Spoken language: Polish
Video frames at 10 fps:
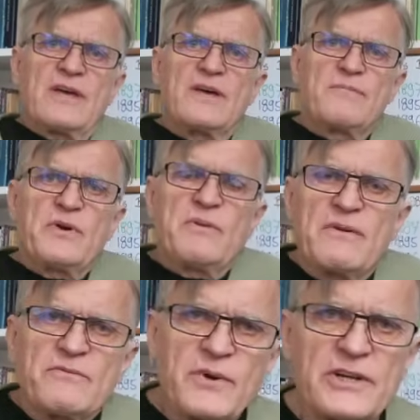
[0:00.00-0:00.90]

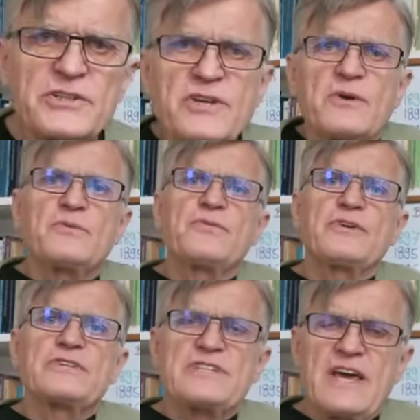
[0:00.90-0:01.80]
Byłem właśnie u
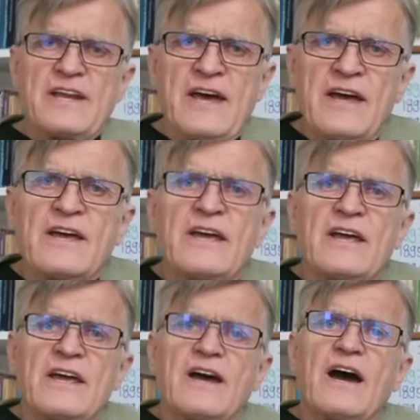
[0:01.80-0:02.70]
fryzjera,
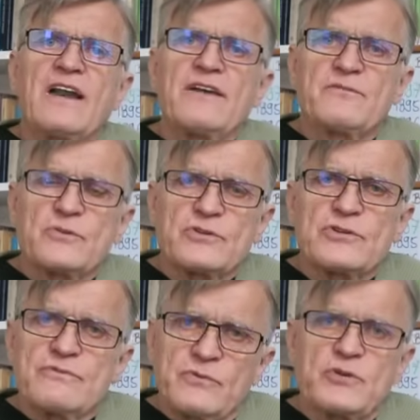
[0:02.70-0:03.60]
ale
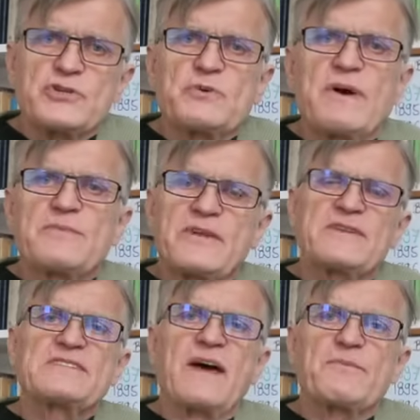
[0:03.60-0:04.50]
włożyłem
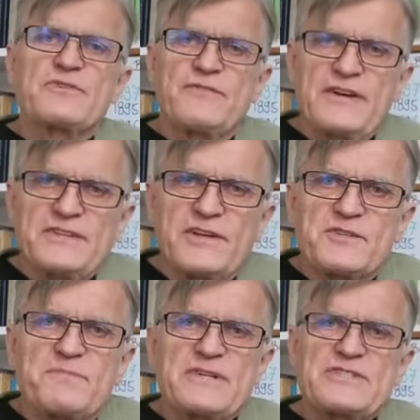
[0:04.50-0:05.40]
ten sam sweter
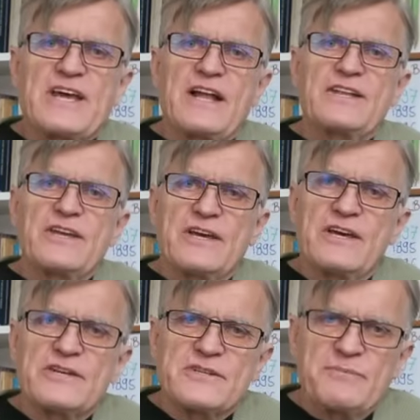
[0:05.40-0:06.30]
specjalnie,
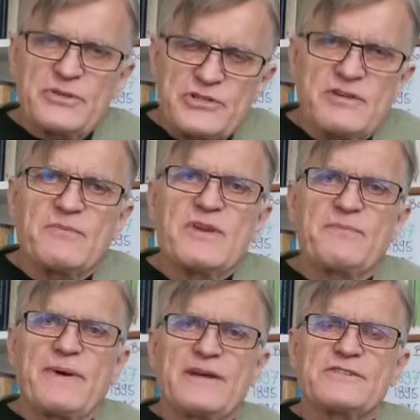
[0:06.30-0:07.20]
żebyście mnie
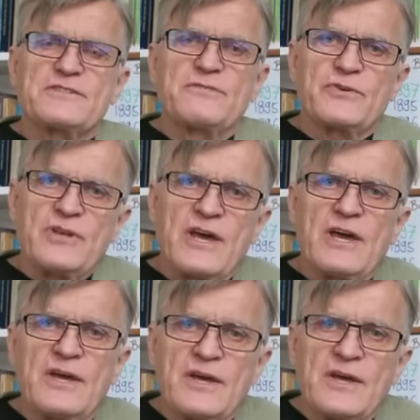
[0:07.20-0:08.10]
Państwo nie
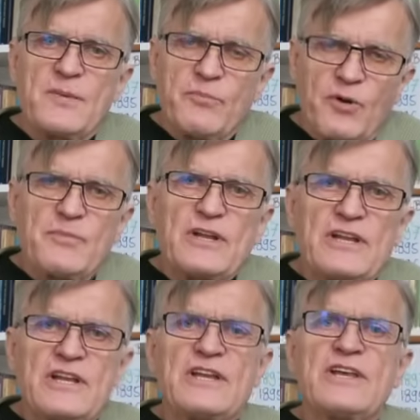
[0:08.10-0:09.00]

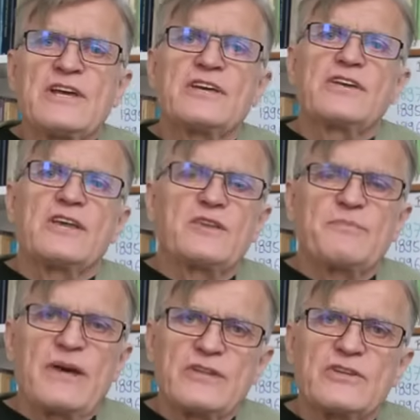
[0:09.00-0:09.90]
pomylili, kiedy
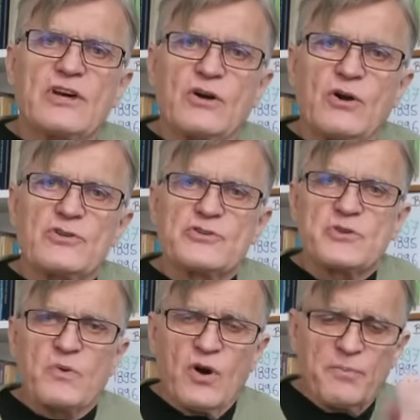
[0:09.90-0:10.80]
będę
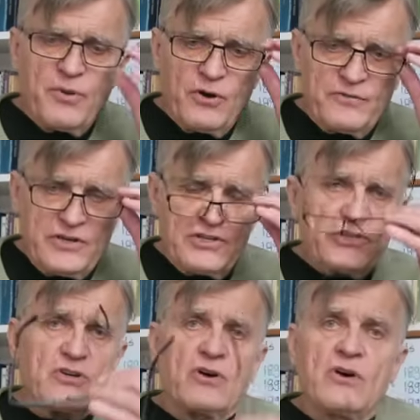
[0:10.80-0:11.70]
kończył
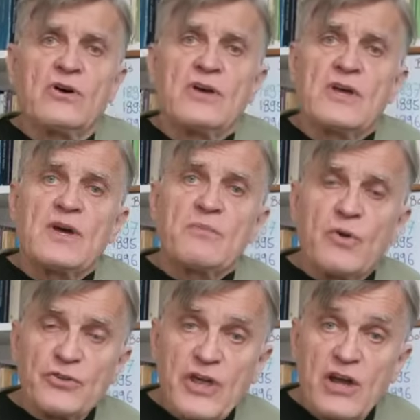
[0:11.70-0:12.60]
opowieść o
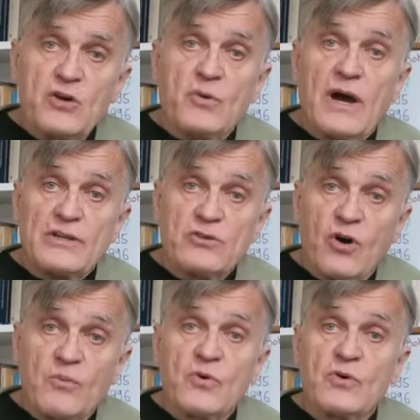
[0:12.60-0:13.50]
modelu
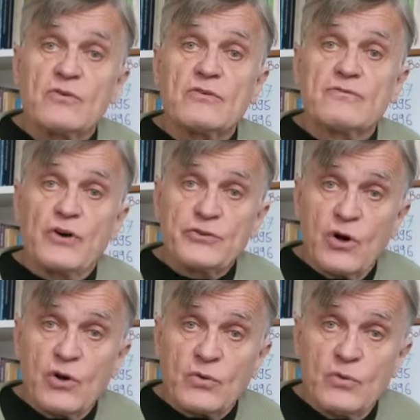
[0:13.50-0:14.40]
atomu
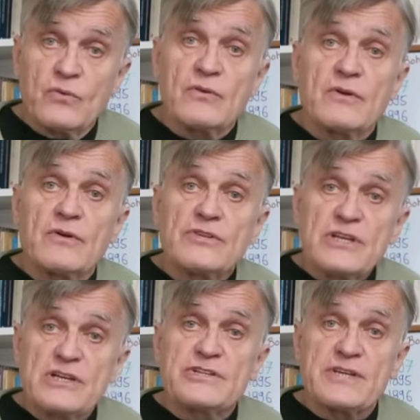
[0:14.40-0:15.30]
wodoru
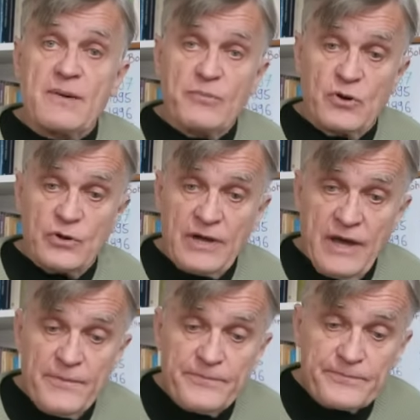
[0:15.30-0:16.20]
Nielsa
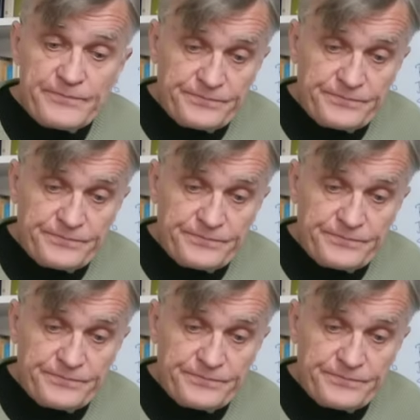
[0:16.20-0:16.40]
Bora.